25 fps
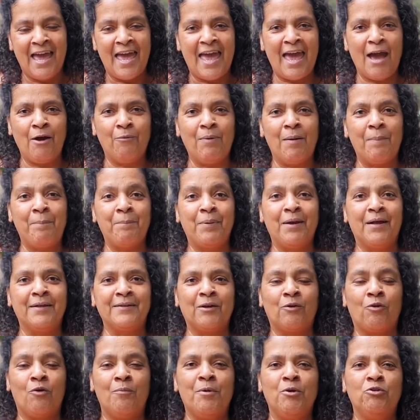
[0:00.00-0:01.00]
É uma
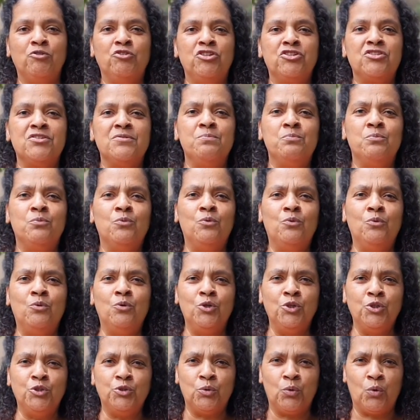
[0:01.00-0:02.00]
planta, como eu disse,
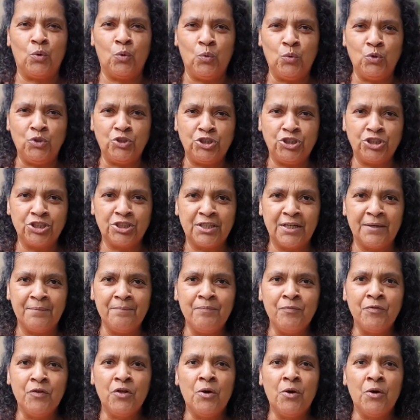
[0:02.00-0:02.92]
muito rústica,